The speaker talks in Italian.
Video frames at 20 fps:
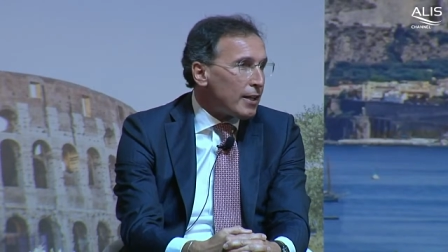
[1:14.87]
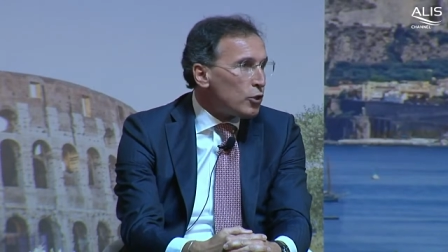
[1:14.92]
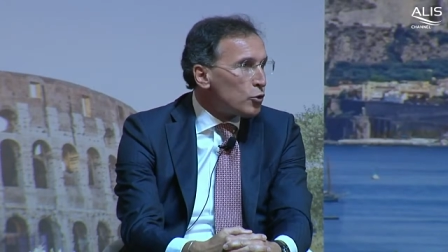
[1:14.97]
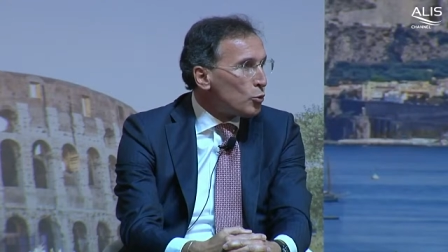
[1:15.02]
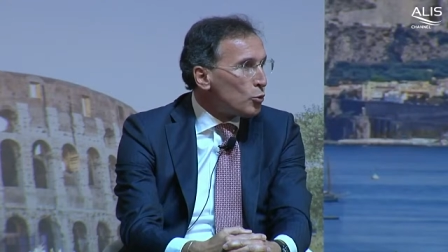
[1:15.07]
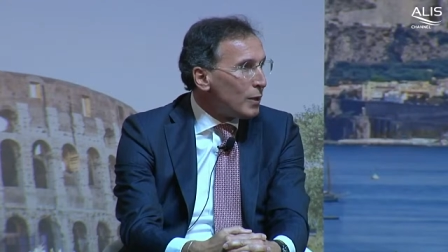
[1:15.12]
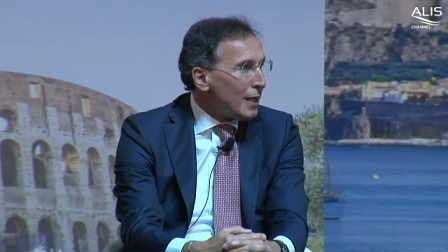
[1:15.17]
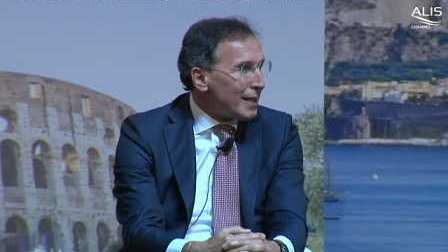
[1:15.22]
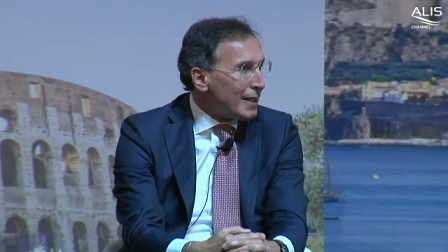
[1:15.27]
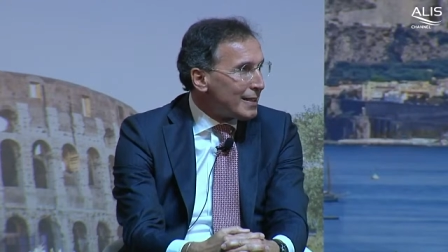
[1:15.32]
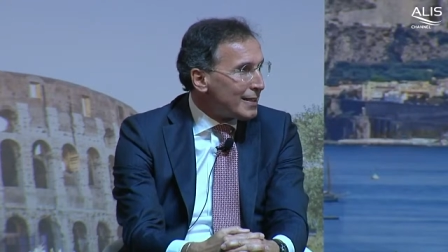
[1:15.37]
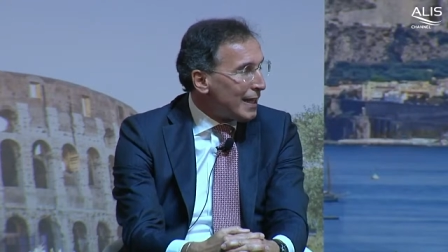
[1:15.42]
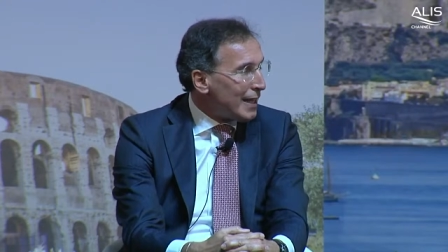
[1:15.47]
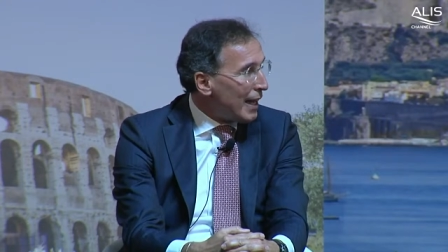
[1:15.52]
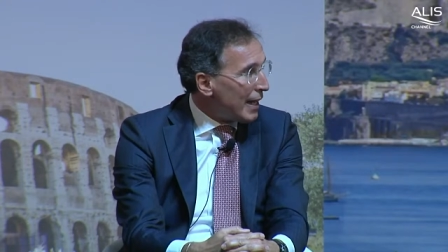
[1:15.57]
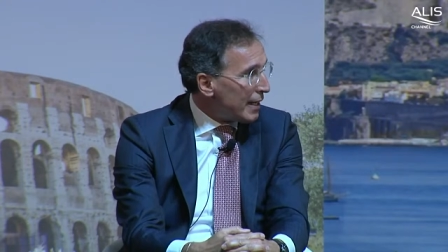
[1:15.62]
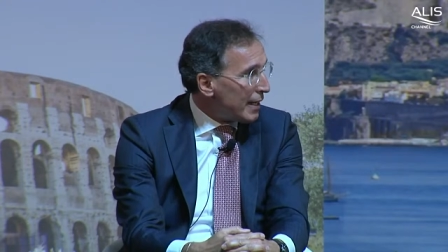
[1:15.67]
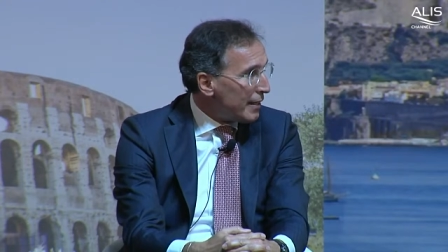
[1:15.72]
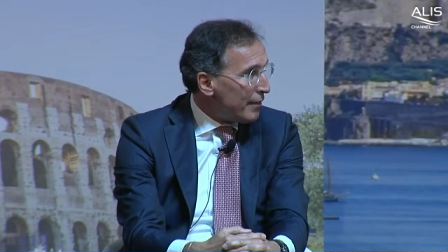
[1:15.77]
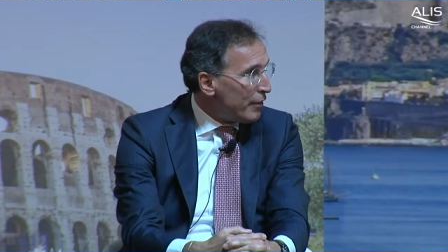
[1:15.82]

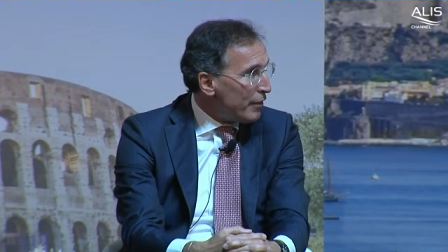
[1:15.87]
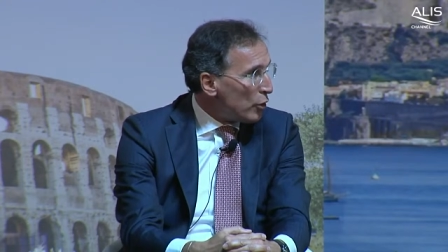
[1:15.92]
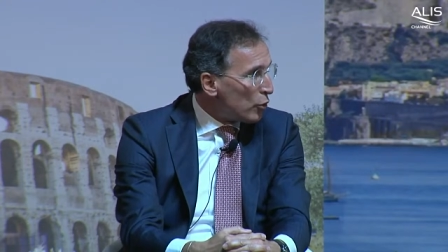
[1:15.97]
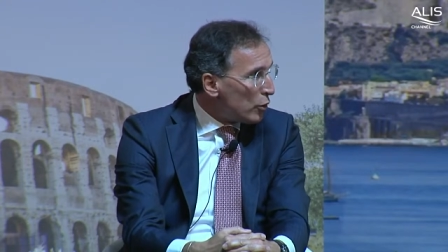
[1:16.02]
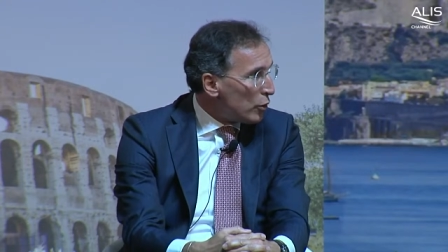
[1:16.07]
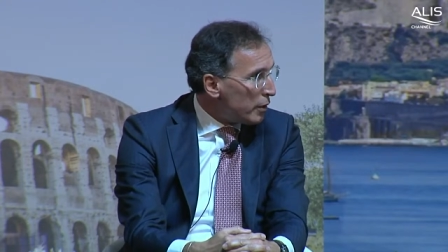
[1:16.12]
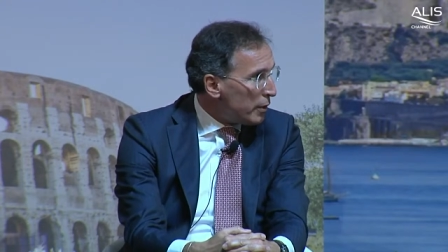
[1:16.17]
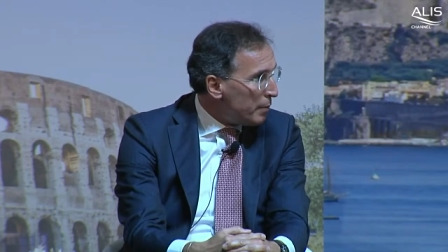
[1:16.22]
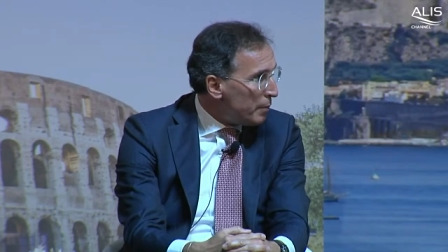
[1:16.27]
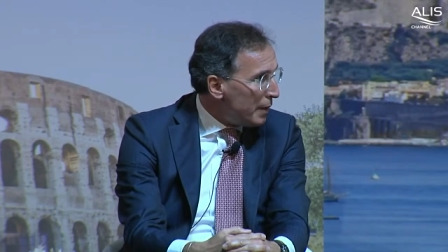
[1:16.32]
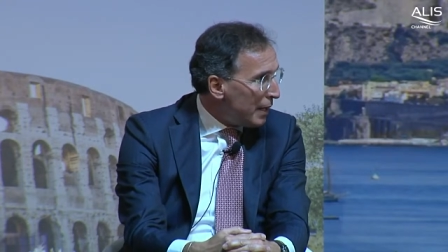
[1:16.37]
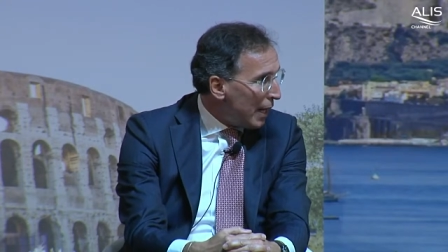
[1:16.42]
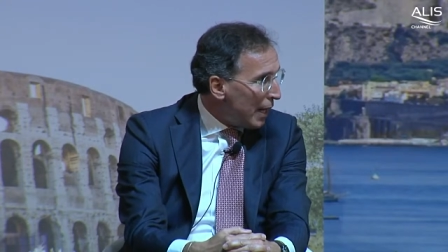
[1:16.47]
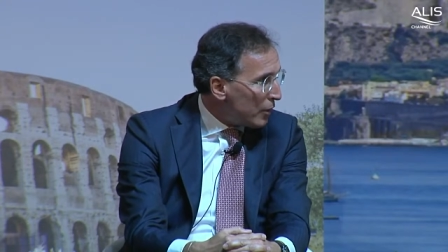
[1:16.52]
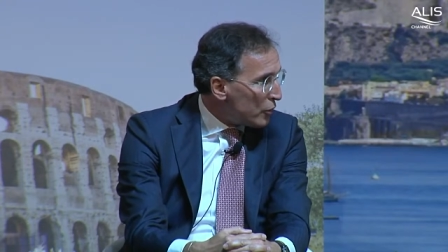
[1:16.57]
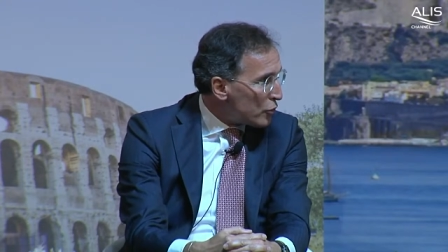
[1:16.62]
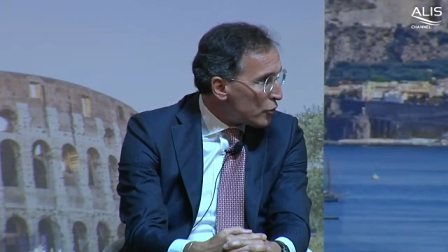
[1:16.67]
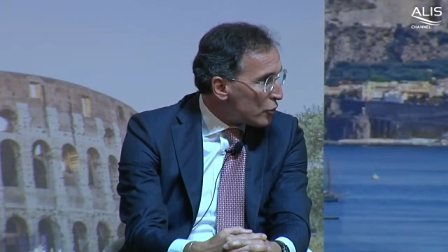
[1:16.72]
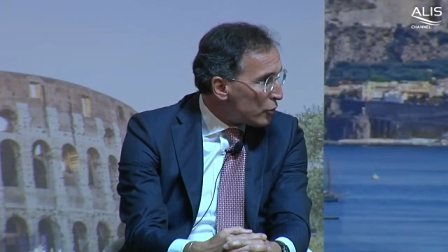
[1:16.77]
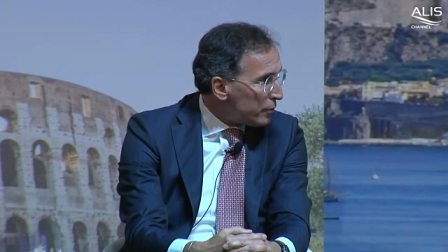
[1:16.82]
sull'altare di vincoli di
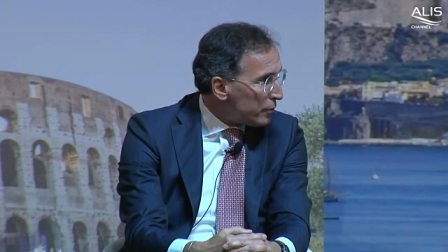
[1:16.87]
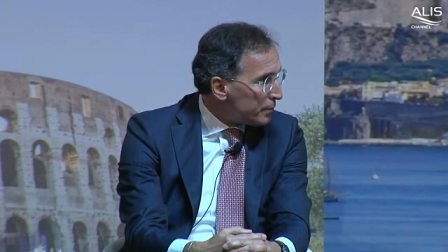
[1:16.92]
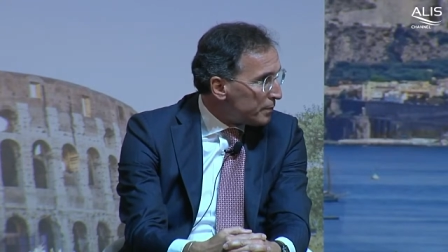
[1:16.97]
bilancio.